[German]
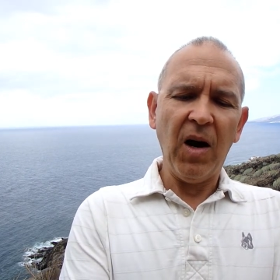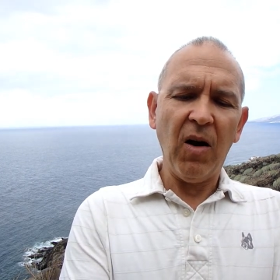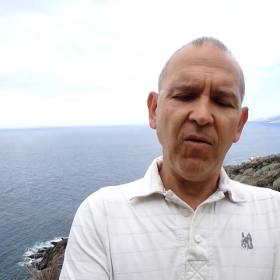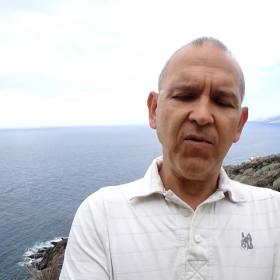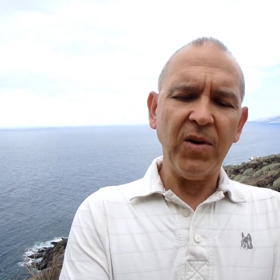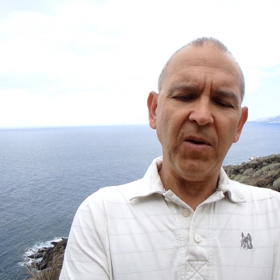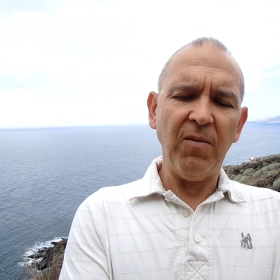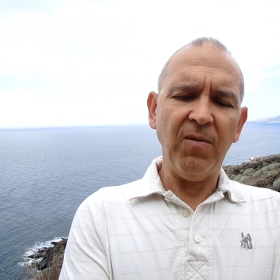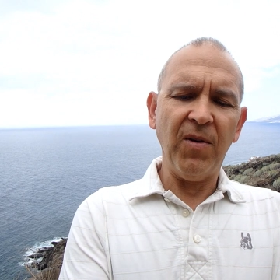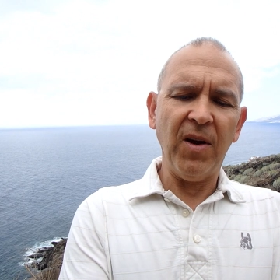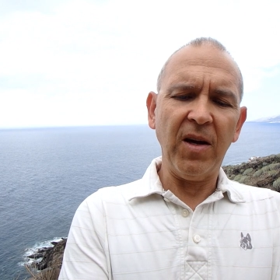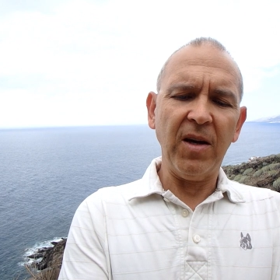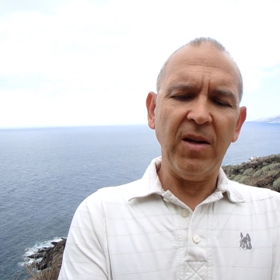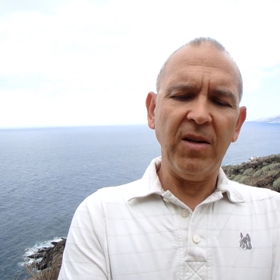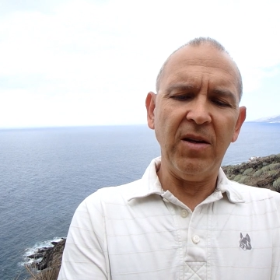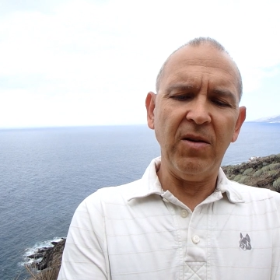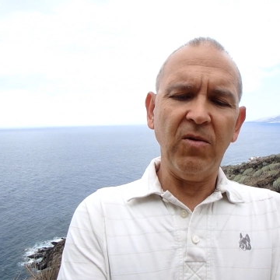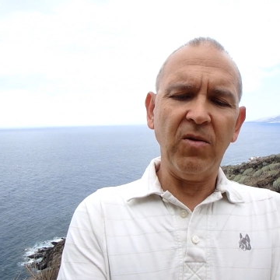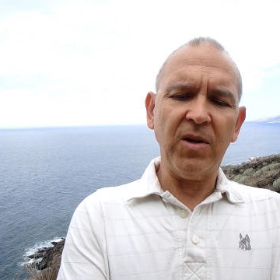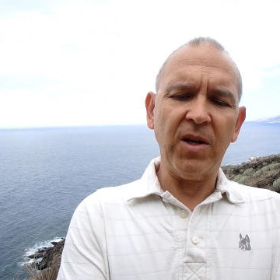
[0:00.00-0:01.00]
auf dem Weg
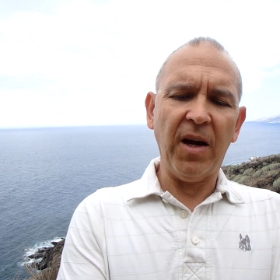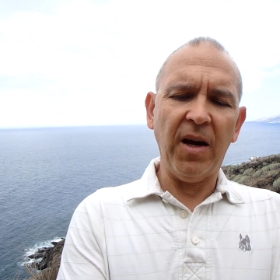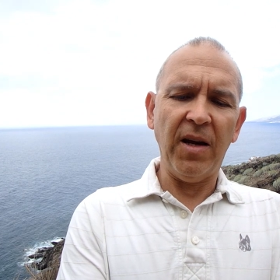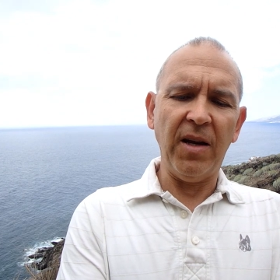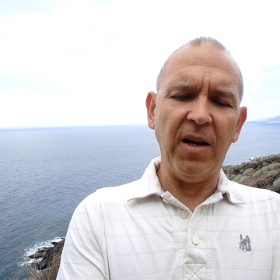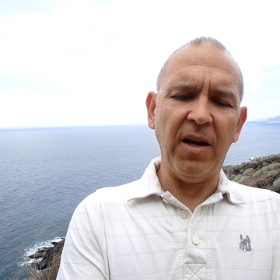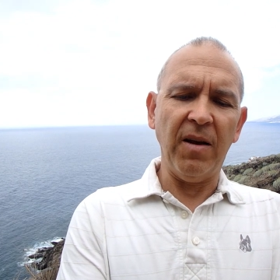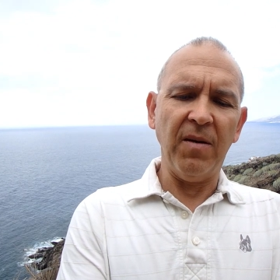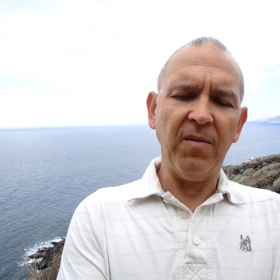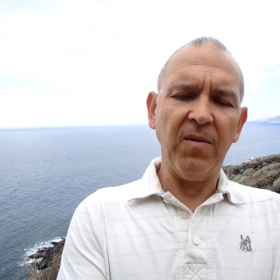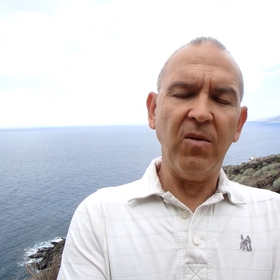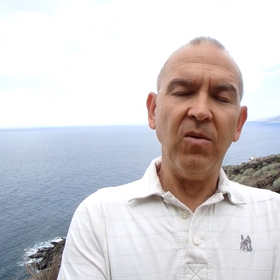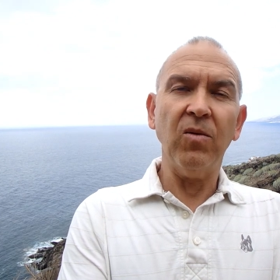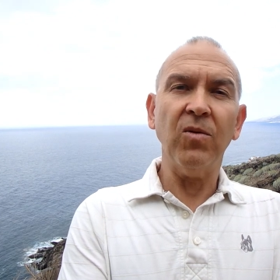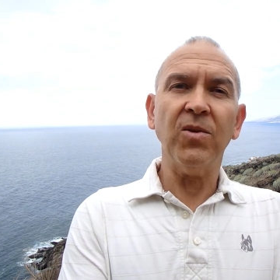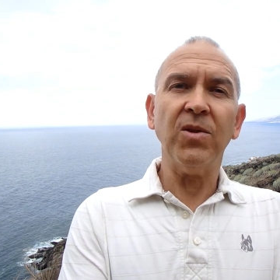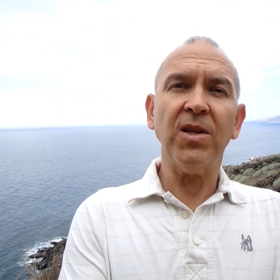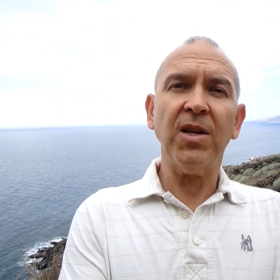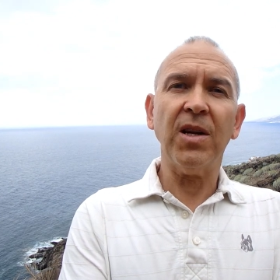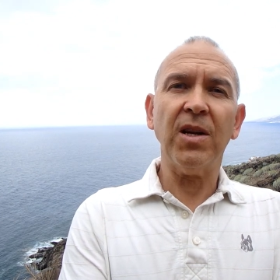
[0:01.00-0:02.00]
in die Ukraine.
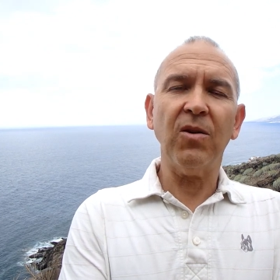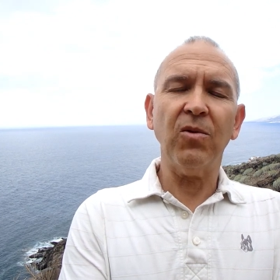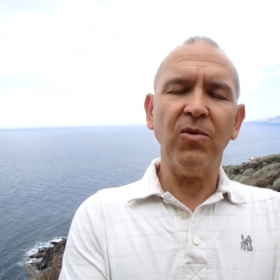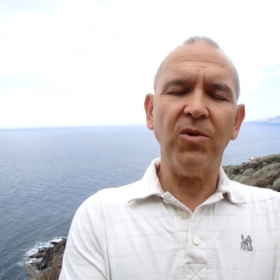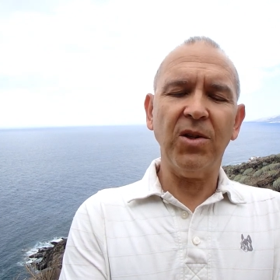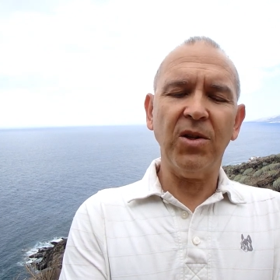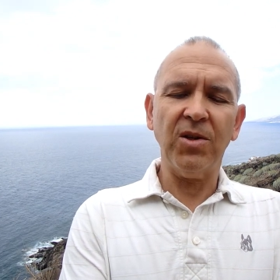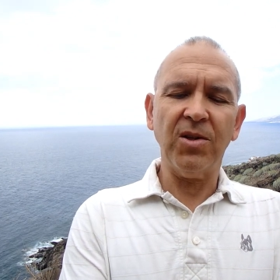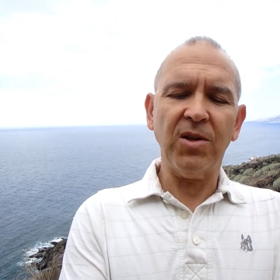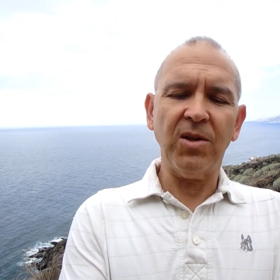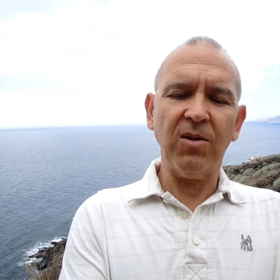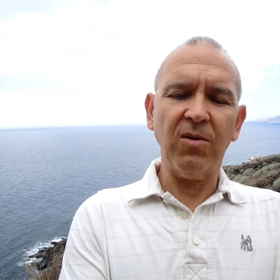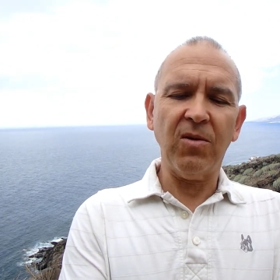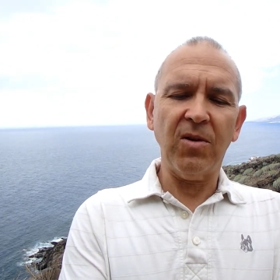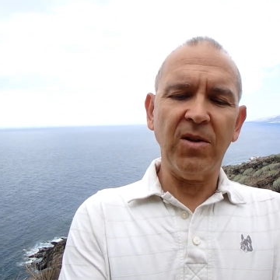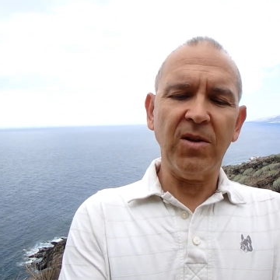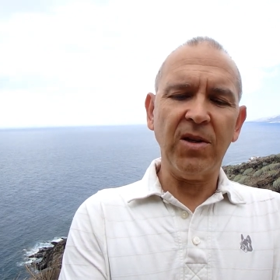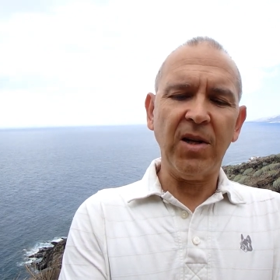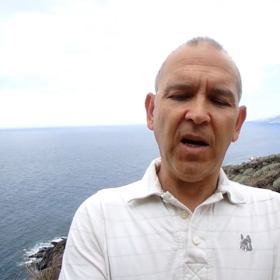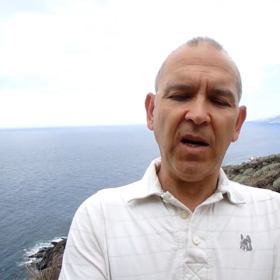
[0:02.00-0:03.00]
Unsere russischen
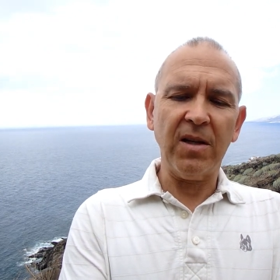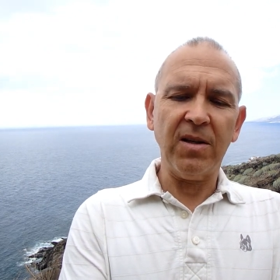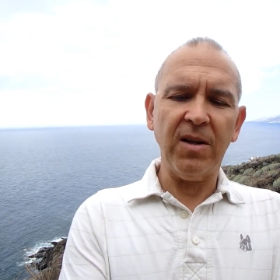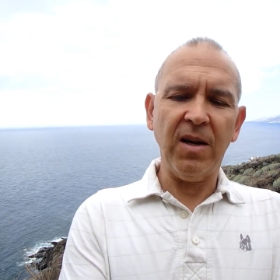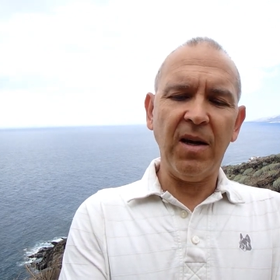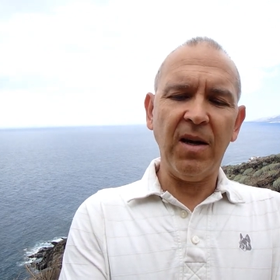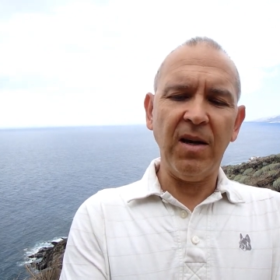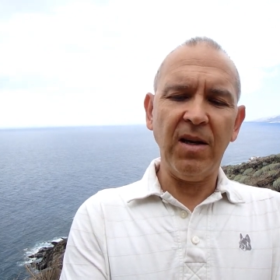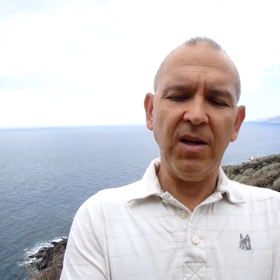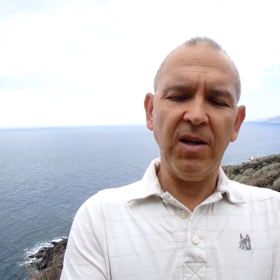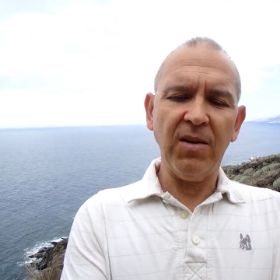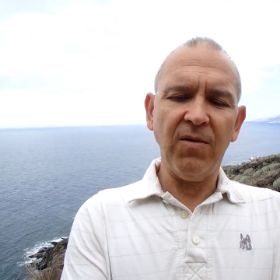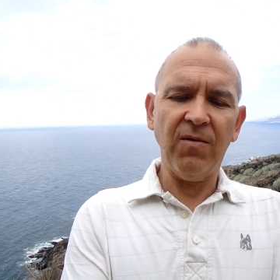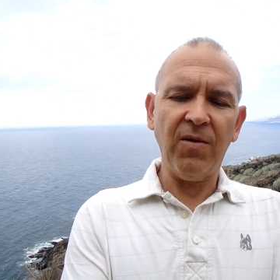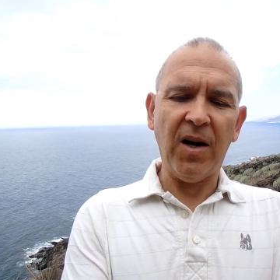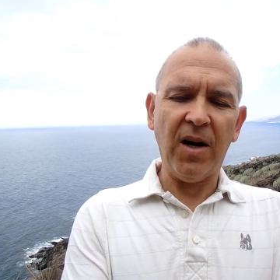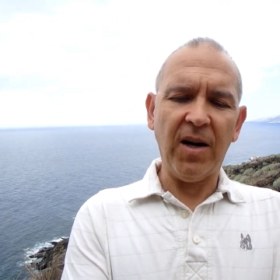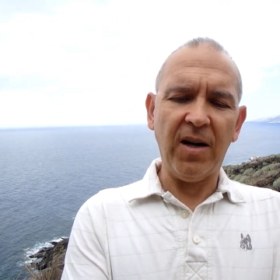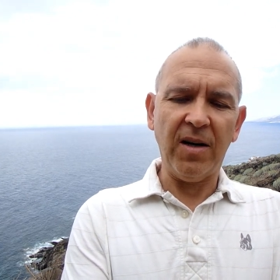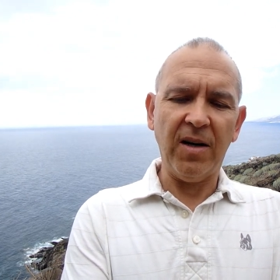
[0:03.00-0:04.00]
Kontakte
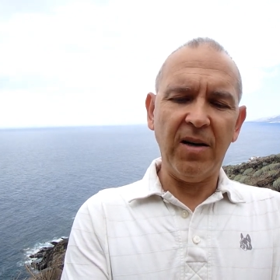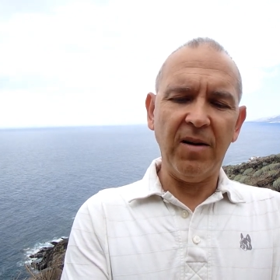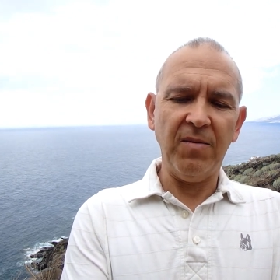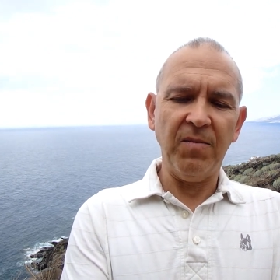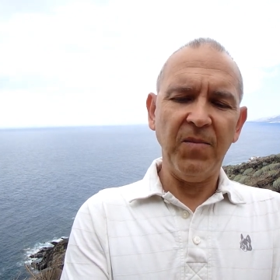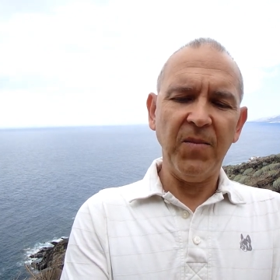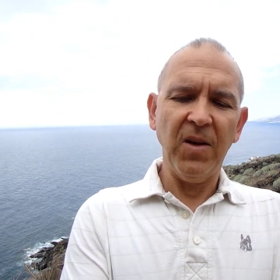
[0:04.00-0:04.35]
warnen,